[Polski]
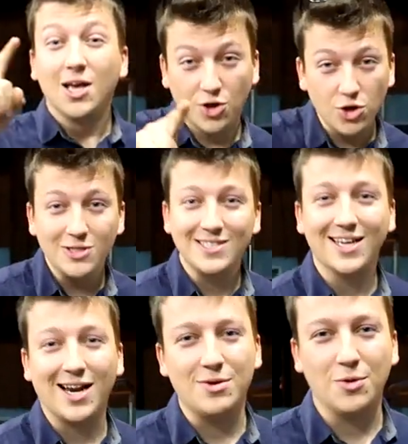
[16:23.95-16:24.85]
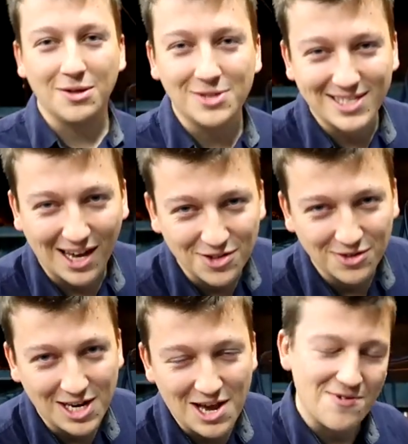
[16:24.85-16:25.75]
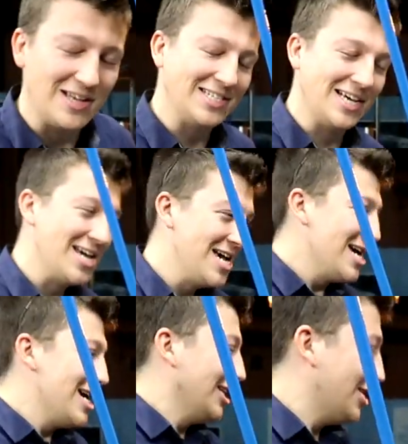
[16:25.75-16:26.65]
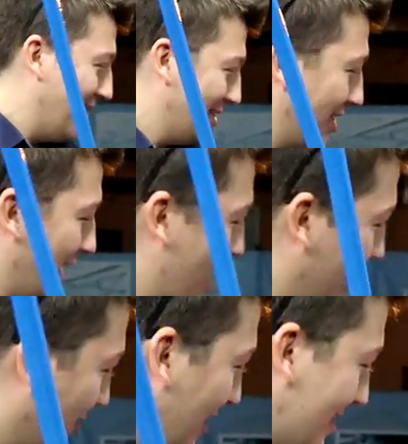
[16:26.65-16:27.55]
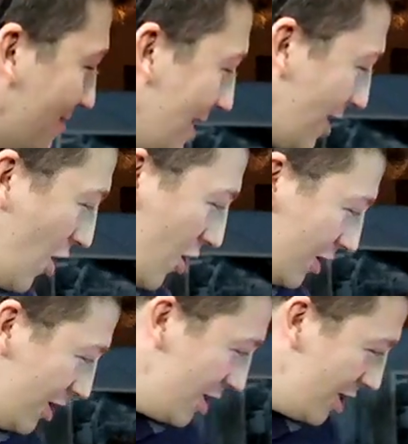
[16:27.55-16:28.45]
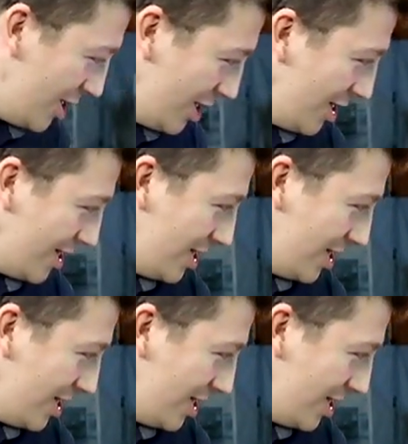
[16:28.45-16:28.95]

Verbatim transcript: No i o Instagramie, bo tam się zawsze dzieje więcej. Trzymajcie się, do następnego i...